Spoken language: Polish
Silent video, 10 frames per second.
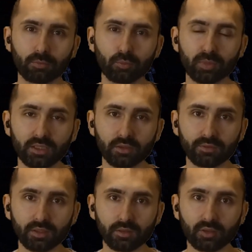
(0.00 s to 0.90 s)

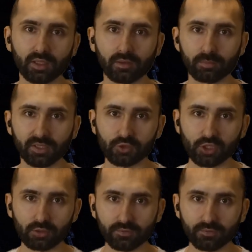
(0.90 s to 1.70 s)
opublikowany z okazji 1